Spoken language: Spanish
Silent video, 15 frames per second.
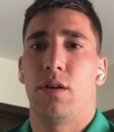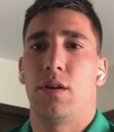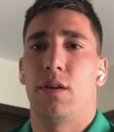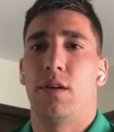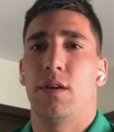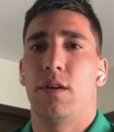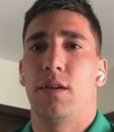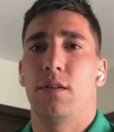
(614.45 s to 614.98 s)

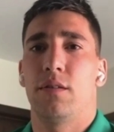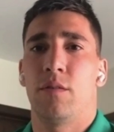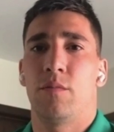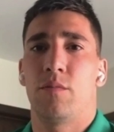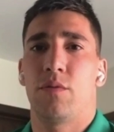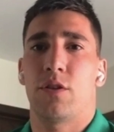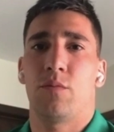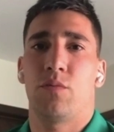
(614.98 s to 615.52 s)
eh,
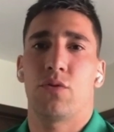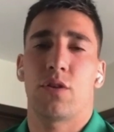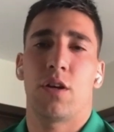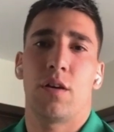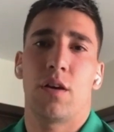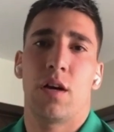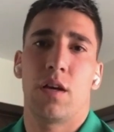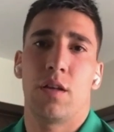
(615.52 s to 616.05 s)
siempre se
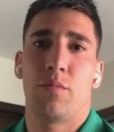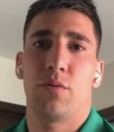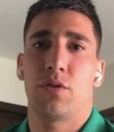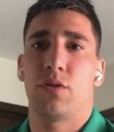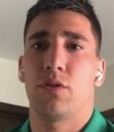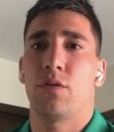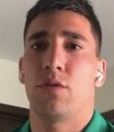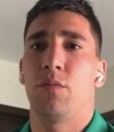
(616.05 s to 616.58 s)
puso a,
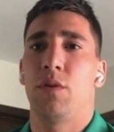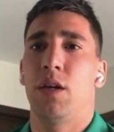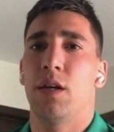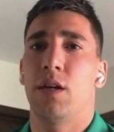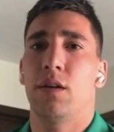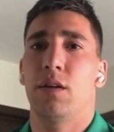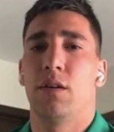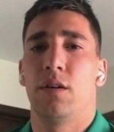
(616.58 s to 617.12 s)

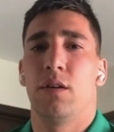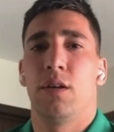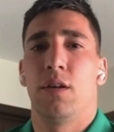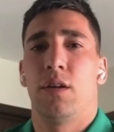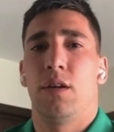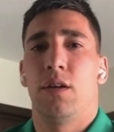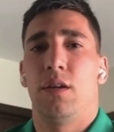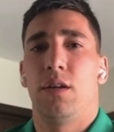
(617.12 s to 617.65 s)
disposición mía
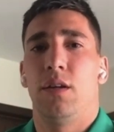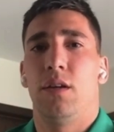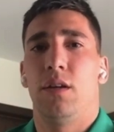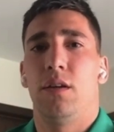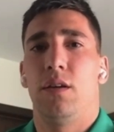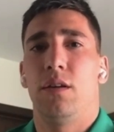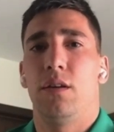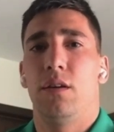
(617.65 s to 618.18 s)

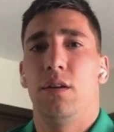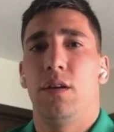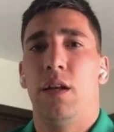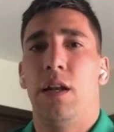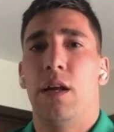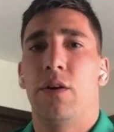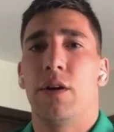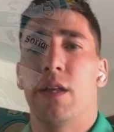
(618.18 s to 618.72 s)

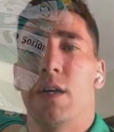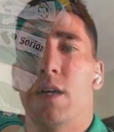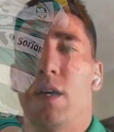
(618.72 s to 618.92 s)
y,